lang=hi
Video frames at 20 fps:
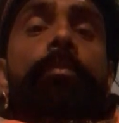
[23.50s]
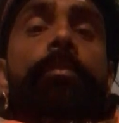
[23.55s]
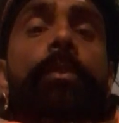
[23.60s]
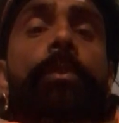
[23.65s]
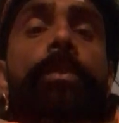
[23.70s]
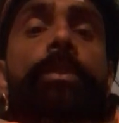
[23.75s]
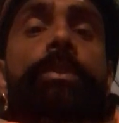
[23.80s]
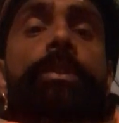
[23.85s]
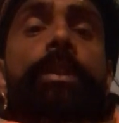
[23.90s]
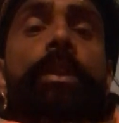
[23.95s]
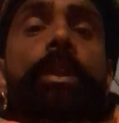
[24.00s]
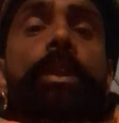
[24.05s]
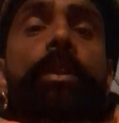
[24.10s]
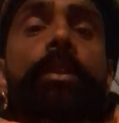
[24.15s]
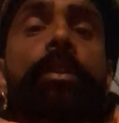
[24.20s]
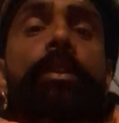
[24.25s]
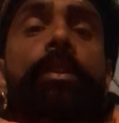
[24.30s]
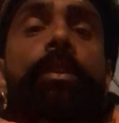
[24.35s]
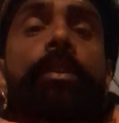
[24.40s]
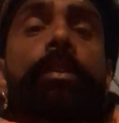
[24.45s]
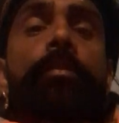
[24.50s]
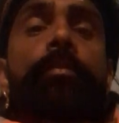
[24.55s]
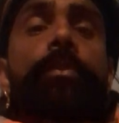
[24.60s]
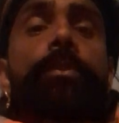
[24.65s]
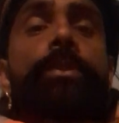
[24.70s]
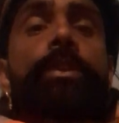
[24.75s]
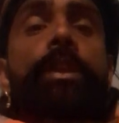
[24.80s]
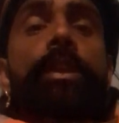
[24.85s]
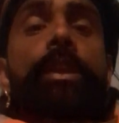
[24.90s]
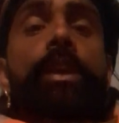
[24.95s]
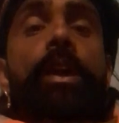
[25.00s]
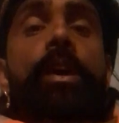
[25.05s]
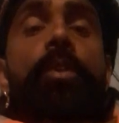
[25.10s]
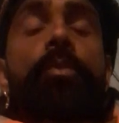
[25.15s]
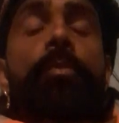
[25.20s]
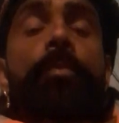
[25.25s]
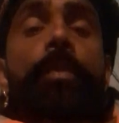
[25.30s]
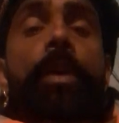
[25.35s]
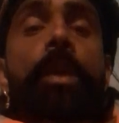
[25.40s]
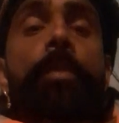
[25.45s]
मुख से मुझे यह
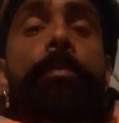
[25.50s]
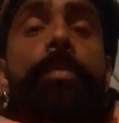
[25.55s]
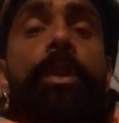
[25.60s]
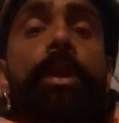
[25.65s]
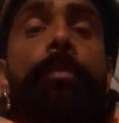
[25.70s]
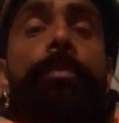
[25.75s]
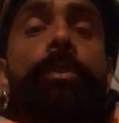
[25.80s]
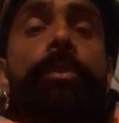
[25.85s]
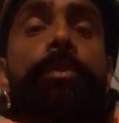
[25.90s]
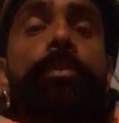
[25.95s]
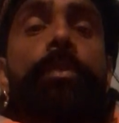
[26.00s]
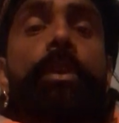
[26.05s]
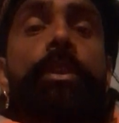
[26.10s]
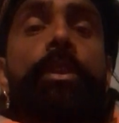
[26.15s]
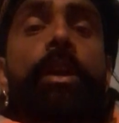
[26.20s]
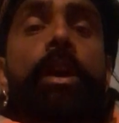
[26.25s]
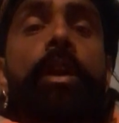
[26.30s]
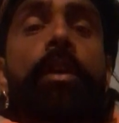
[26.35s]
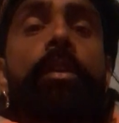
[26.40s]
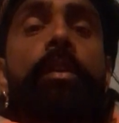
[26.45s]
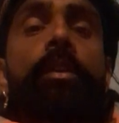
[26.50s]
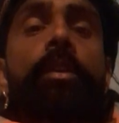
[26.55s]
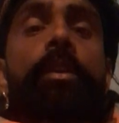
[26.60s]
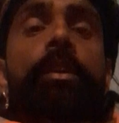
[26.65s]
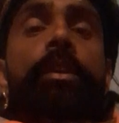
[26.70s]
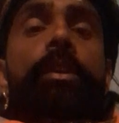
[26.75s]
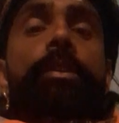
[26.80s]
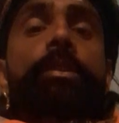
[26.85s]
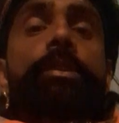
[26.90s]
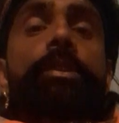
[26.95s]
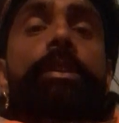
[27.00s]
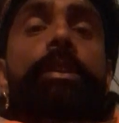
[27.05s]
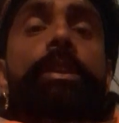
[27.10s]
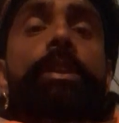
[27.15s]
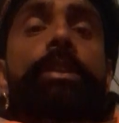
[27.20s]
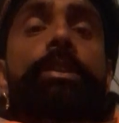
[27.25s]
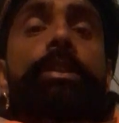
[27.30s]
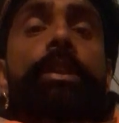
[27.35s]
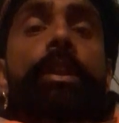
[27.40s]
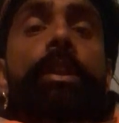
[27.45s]
उपाय प्राप्त हुआ था
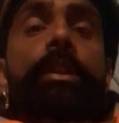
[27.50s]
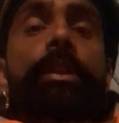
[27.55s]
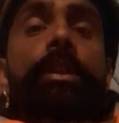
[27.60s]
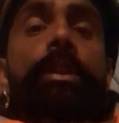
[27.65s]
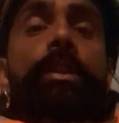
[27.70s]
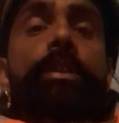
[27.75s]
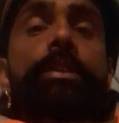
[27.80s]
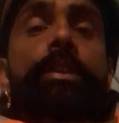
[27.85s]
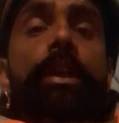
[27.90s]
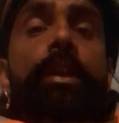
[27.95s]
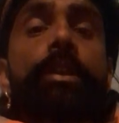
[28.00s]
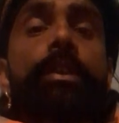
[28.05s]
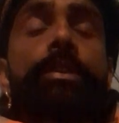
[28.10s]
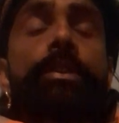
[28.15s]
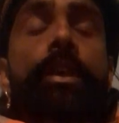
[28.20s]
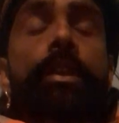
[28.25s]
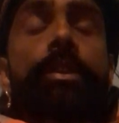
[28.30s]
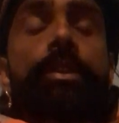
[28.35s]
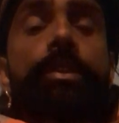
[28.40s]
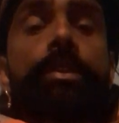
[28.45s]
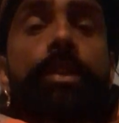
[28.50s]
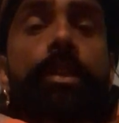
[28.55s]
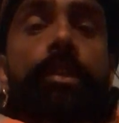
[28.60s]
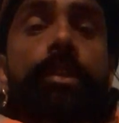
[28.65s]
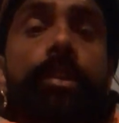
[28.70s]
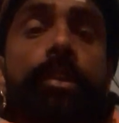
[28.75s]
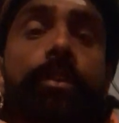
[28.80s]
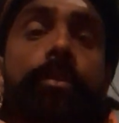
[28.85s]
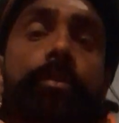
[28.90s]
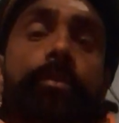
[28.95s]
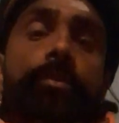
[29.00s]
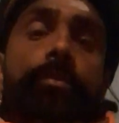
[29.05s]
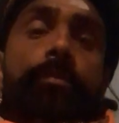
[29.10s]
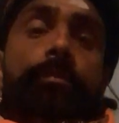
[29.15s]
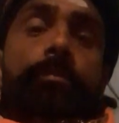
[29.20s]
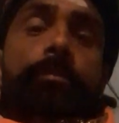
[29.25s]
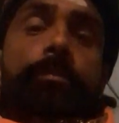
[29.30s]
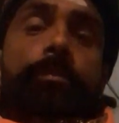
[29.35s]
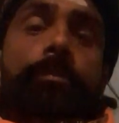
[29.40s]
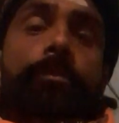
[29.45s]
जिनकी सरणी की साढ़े साती चलती हो
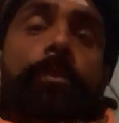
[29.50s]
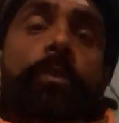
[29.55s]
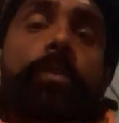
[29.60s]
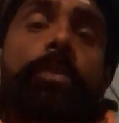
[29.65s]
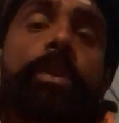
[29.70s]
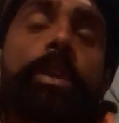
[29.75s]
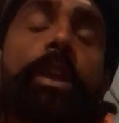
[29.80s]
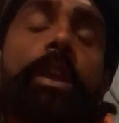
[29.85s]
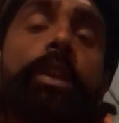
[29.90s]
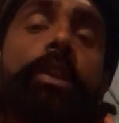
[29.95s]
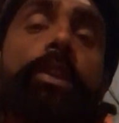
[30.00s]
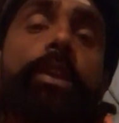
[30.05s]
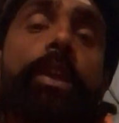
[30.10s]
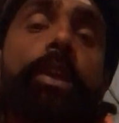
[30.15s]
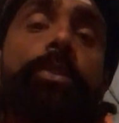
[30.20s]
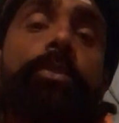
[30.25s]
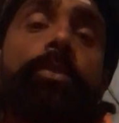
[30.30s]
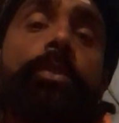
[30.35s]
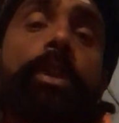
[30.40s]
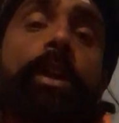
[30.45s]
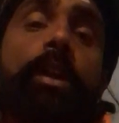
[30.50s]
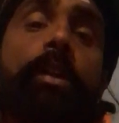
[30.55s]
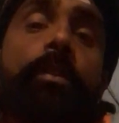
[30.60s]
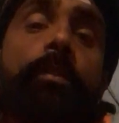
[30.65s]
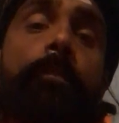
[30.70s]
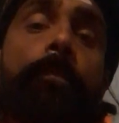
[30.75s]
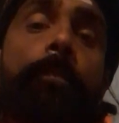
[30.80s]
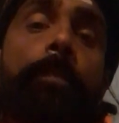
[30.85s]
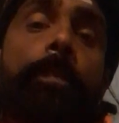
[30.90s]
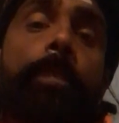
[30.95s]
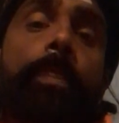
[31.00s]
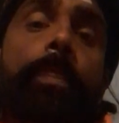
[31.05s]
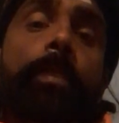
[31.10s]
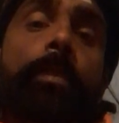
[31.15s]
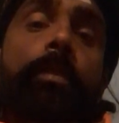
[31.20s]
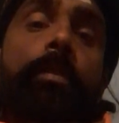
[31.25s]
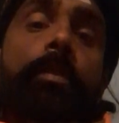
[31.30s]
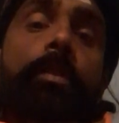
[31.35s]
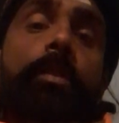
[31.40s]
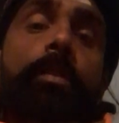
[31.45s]
उनके लिए तो यह
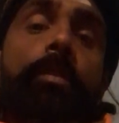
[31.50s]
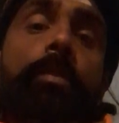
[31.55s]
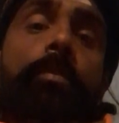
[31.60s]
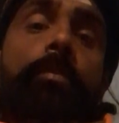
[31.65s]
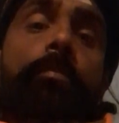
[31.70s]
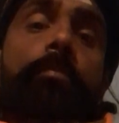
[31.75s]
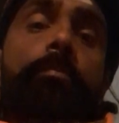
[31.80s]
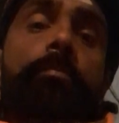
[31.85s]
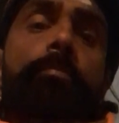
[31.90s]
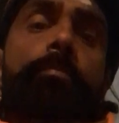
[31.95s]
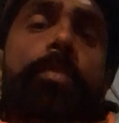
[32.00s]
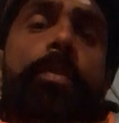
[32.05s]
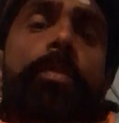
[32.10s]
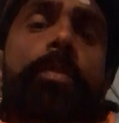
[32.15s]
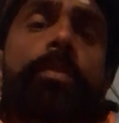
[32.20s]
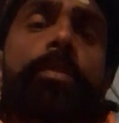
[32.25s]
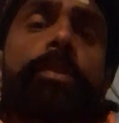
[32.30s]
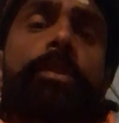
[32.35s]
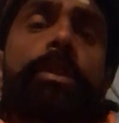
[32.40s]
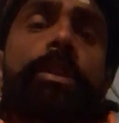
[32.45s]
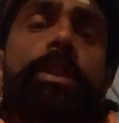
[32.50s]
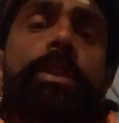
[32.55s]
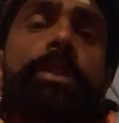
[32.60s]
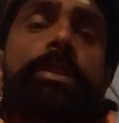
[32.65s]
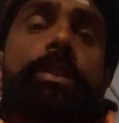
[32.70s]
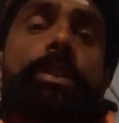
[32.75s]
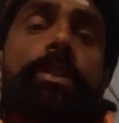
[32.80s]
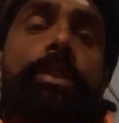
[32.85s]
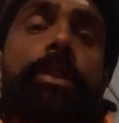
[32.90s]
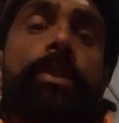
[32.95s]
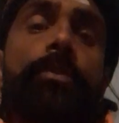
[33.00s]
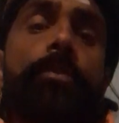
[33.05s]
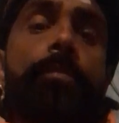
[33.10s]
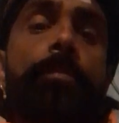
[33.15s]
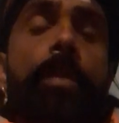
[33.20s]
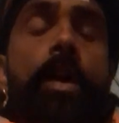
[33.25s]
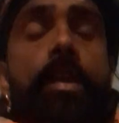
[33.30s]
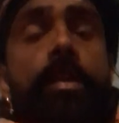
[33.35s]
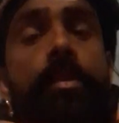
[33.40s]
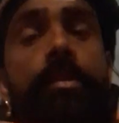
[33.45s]
बहुत ही सटीक
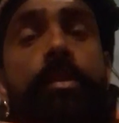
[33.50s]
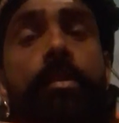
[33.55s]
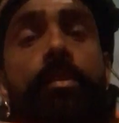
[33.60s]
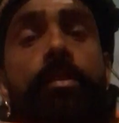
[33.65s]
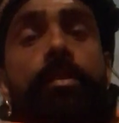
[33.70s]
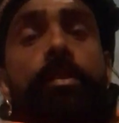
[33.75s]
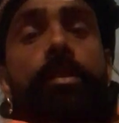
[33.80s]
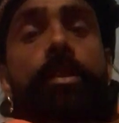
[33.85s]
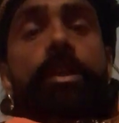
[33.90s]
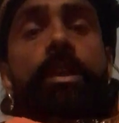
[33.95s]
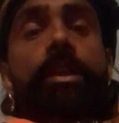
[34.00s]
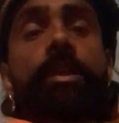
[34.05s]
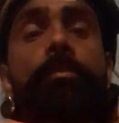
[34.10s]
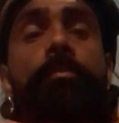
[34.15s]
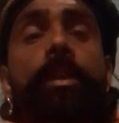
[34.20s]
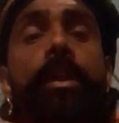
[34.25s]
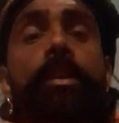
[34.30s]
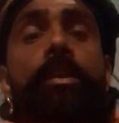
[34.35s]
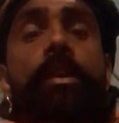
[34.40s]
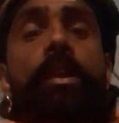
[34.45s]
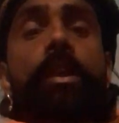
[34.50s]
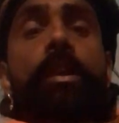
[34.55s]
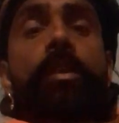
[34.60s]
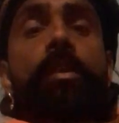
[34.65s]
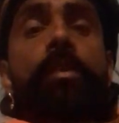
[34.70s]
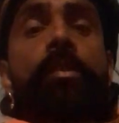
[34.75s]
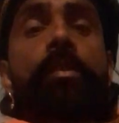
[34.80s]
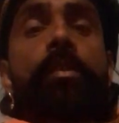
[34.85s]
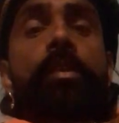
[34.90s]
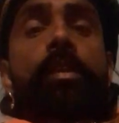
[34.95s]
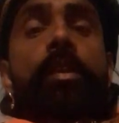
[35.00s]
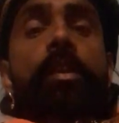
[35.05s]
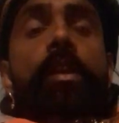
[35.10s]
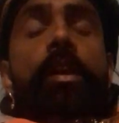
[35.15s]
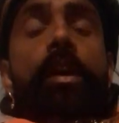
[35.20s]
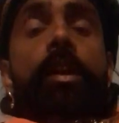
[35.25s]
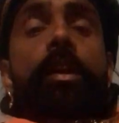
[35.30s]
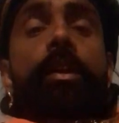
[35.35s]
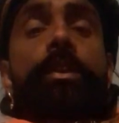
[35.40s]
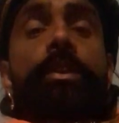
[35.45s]
उपाय है यकीन मानिए
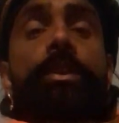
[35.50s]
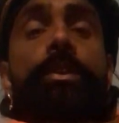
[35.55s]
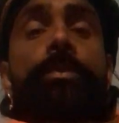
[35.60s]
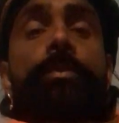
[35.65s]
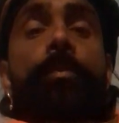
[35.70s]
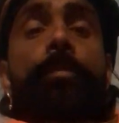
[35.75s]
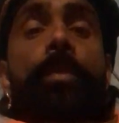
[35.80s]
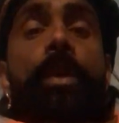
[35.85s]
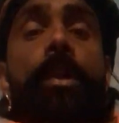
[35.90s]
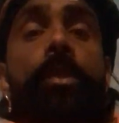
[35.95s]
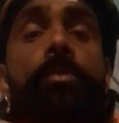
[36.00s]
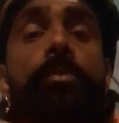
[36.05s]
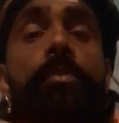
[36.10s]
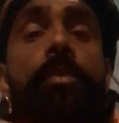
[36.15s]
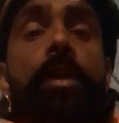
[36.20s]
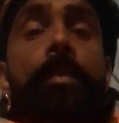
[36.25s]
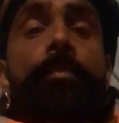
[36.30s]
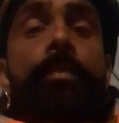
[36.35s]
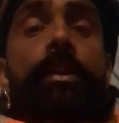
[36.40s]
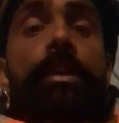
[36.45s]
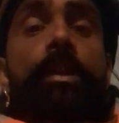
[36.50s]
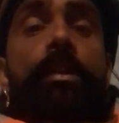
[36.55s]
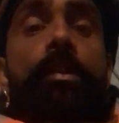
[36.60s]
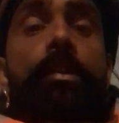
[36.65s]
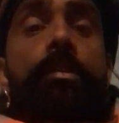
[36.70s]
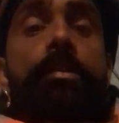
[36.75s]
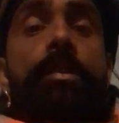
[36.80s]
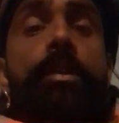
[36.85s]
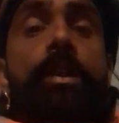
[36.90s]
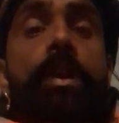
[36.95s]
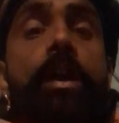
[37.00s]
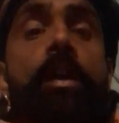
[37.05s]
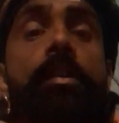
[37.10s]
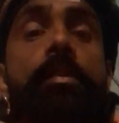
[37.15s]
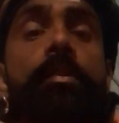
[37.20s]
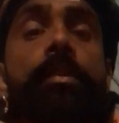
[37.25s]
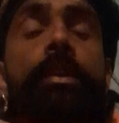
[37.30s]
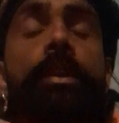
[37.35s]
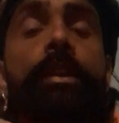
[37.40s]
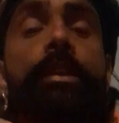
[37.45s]
अगर इस उपाय को आपने कर लिया
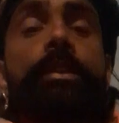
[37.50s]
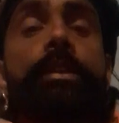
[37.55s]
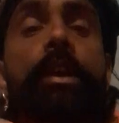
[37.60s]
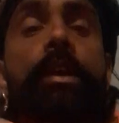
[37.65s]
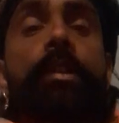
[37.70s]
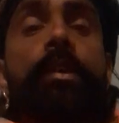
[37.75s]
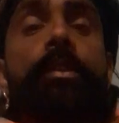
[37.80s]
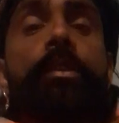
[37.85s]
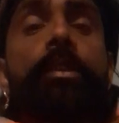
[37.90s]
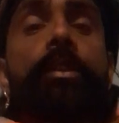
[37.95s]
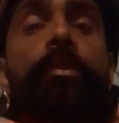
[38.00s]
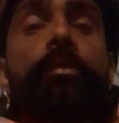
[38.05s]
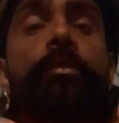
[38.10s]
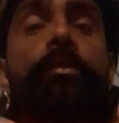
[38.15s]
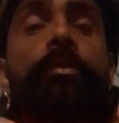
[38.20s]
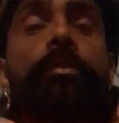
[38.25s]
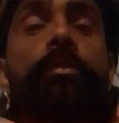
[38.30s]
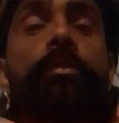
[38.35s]
ग्यारह दिन